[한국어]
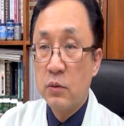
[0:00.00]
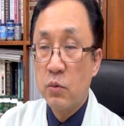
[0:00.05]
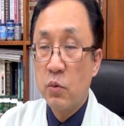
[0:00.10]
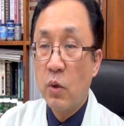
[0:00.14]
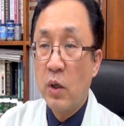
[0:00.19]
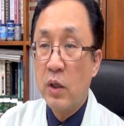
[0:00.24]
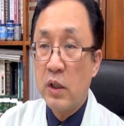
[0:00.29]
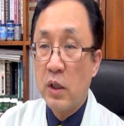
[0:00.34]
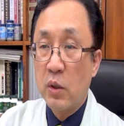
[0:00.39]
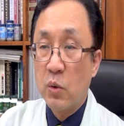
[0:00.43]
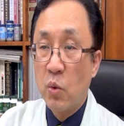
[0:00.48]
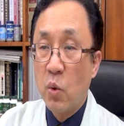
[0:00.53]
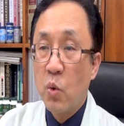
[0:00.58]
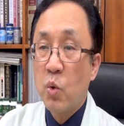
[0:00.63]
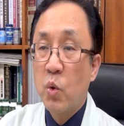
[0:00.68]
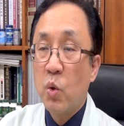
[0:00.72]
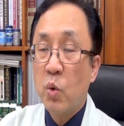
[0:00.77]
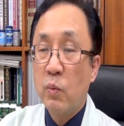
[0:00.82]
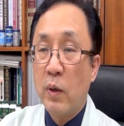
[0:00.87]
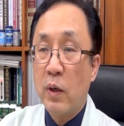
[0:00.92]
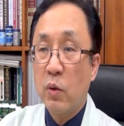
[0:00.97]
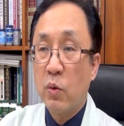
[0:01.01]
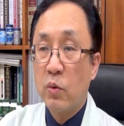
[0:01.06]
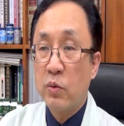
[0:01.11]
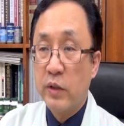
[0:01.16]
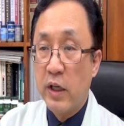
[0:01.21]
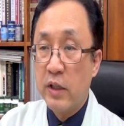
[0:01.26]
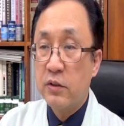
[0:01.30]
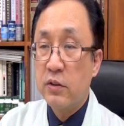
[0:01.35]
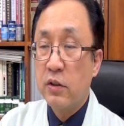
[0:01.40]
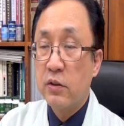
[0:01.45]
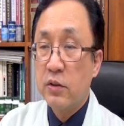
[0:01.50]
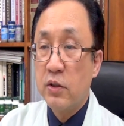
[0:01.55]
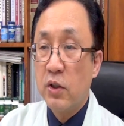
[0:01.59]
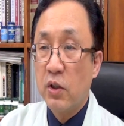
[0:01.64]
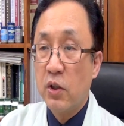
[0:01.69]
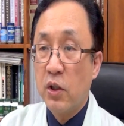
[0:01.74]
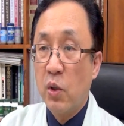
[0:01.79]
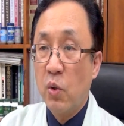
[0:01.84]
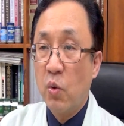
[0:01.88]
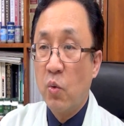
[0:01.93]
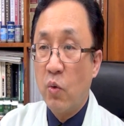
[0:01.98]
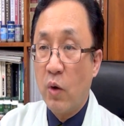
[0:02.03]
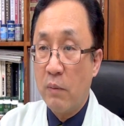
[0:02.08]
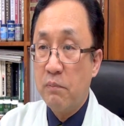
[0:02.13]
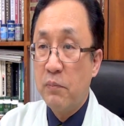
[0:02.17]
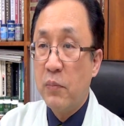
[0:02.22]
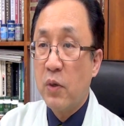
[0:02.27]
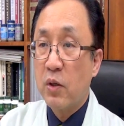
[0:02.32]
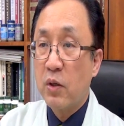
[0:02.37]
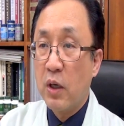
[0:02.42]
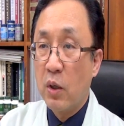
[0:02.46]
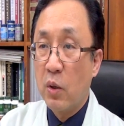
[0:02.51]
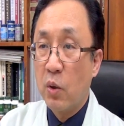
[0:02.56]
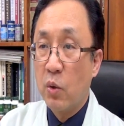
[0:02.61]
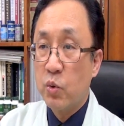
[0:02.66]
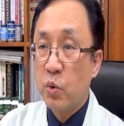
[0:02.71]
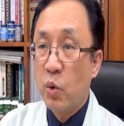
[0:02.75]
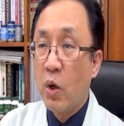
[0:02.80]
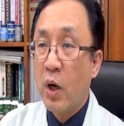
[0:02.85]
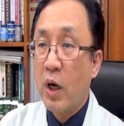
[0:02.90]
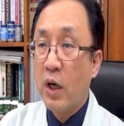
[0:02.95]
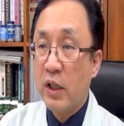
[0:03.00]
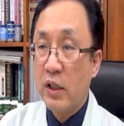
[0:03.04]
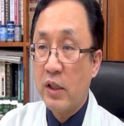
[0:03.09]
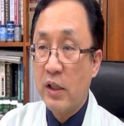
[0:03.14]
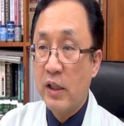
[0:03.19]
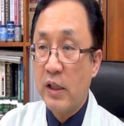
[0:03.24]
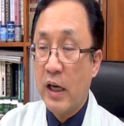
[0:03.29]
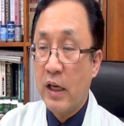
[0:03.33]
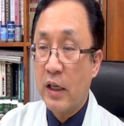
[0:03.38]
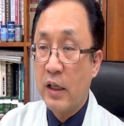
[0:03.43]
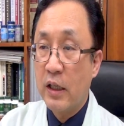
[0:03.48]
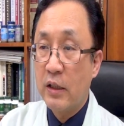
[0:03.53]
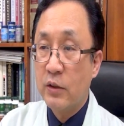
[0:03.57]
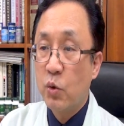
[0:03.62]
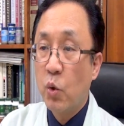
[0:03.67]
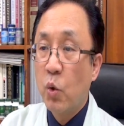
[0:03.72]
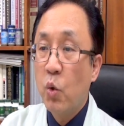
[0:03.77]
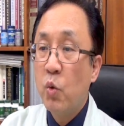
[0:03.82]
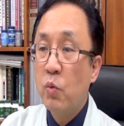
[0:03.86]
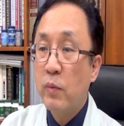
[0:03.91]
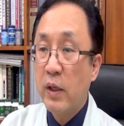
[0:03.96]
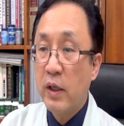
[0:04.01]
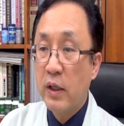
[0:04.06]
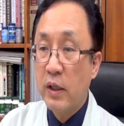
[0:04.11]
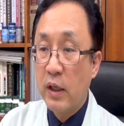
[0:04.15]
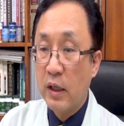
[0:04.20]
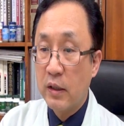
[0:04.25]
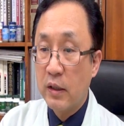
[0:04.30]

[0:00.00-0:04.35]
또한 이제 꼼꼼하고 내성적이고 완벽하고 소화 기능이 약한 소음인